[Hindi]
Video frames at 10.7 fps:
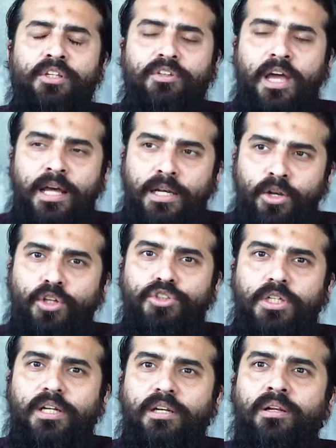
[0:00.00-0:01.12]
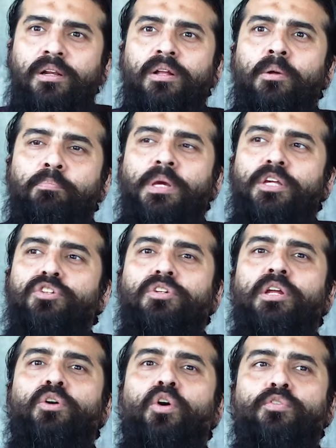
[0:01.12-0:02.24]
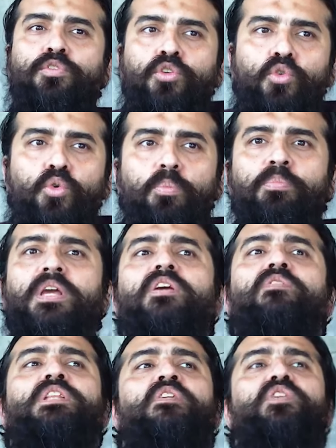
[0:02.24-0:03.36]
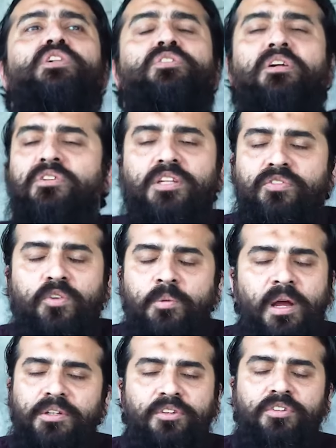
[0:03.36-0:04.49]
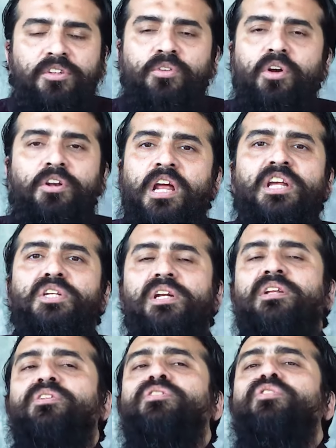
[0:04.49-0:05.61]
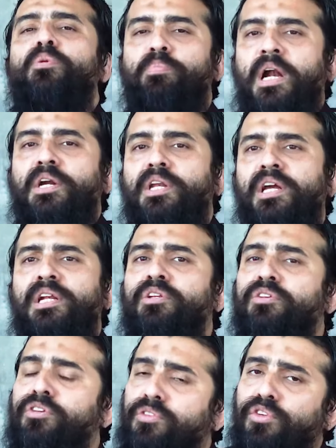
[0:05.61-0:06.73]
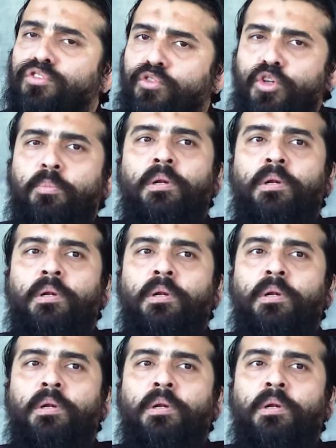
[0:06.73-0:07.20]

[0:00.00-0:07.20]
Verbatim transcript: दिस एनालॉजिकल पेस्टिंग ऑफ यू बीइंग विद एवरी सक्सेसफुल मैन दिस इज नॉट रैशनल and this is not दिस इज नॉट